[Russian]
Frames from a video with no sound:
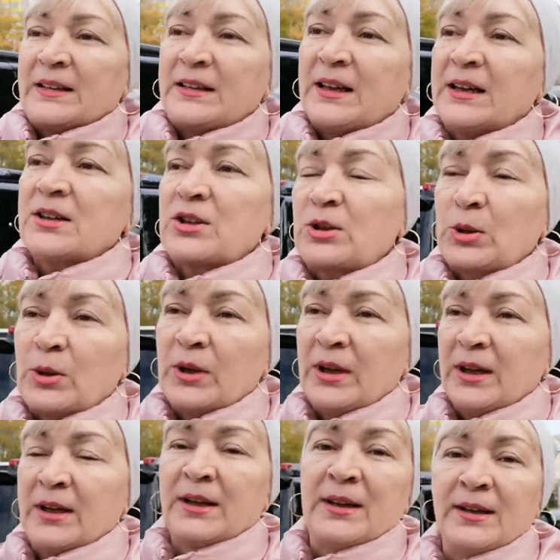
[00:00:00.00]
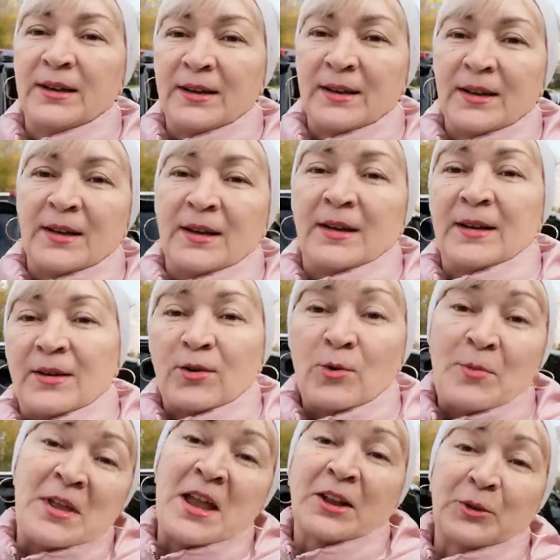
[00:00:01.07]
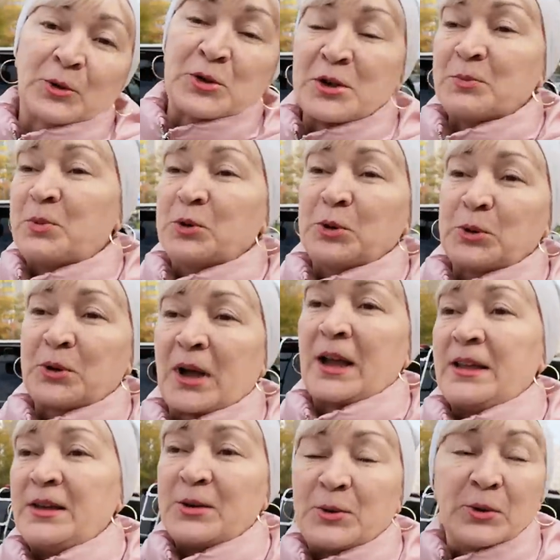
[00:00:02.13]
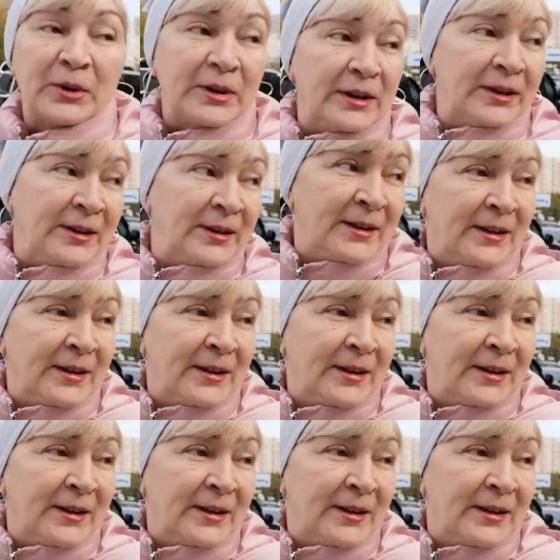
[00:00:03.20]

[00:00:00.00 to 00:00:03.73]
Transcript: Так что у меня тоже будут каникулы.